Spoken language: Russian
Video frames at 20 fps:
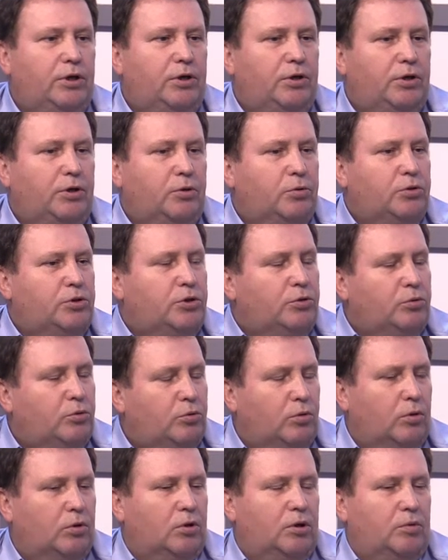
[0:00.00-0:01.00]
и очень
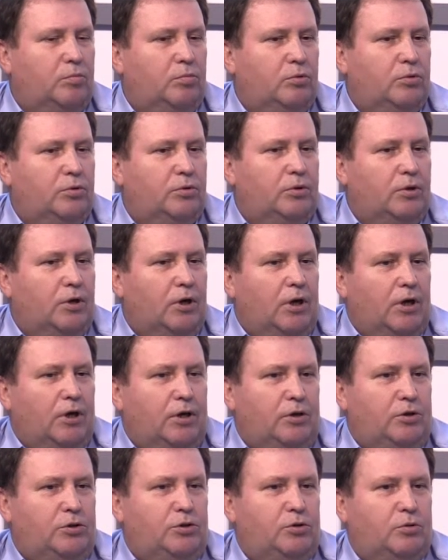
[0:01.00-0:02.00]
долго будет
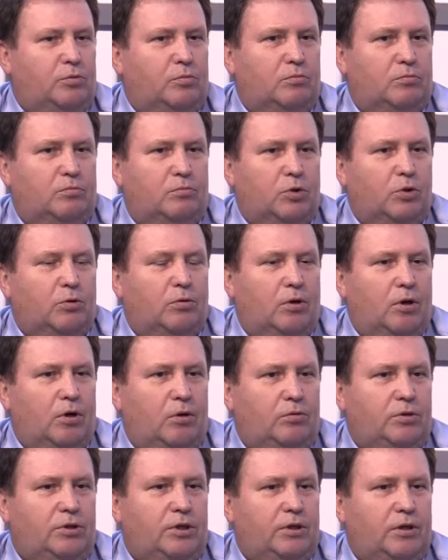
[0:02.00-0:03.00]
еще много
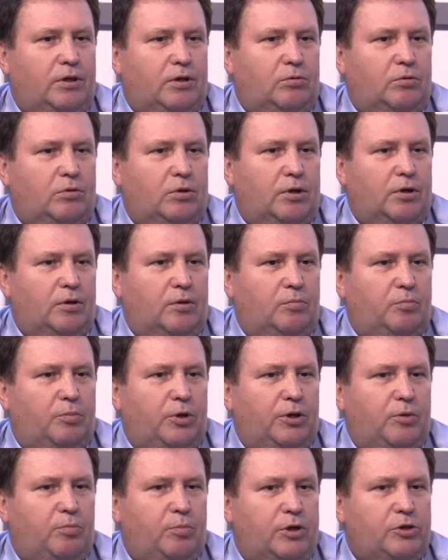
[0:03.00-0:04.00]
людей, которые
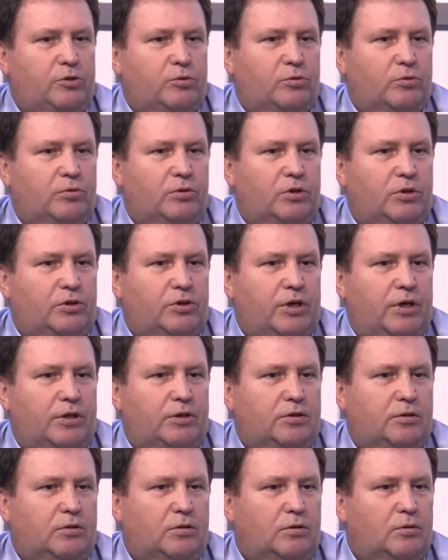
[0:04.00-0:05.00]
предпочтут
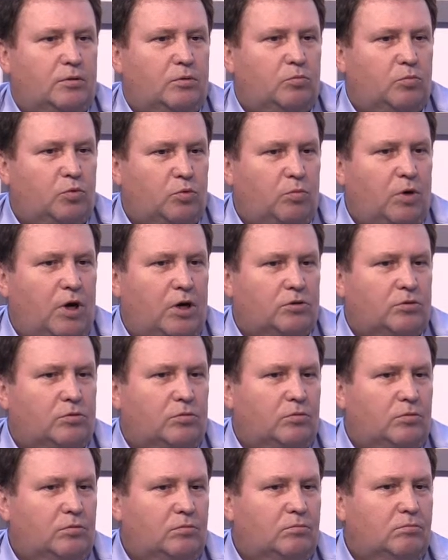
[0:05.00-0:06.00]
держать
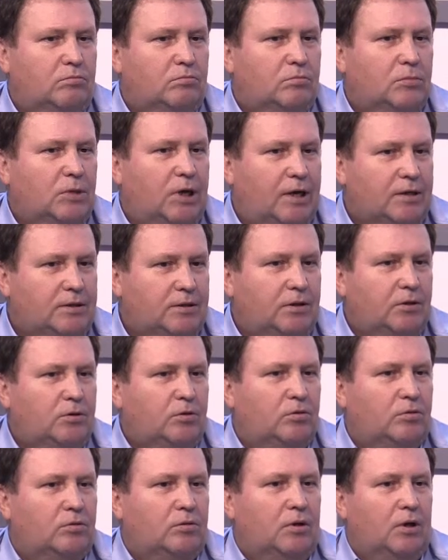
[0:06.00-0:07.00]
бумажную
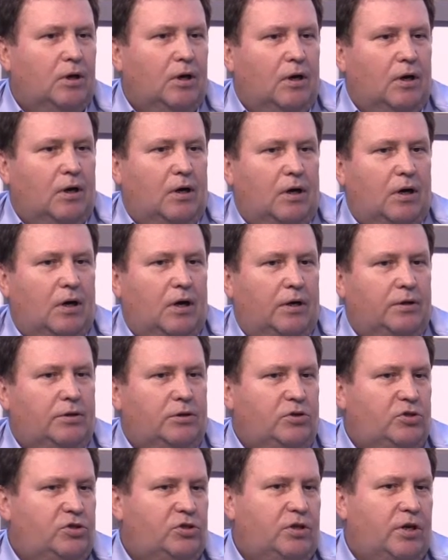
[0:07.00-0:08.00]
газету, а
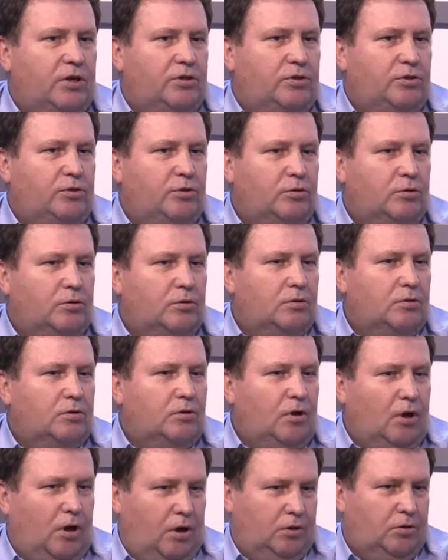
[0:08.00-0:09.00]
не читать ее
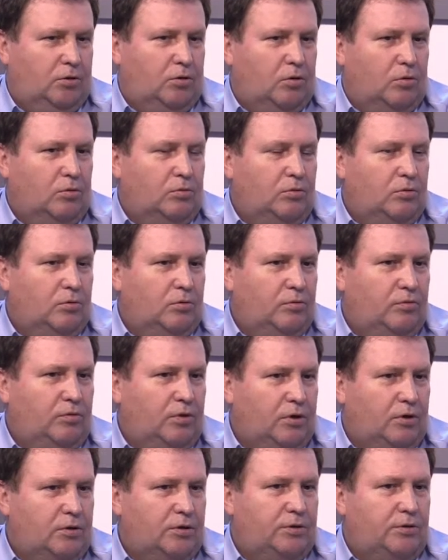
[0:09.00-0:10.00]
электронную
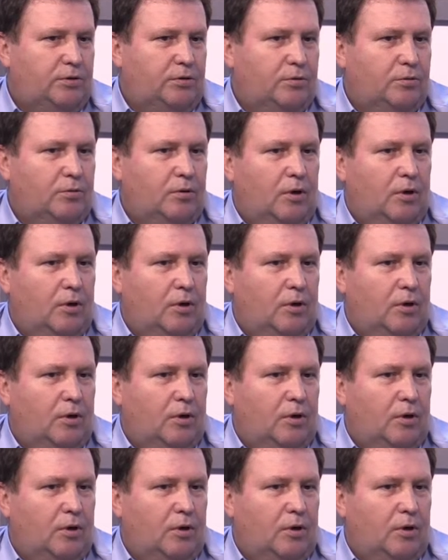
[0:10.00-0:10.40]
версию.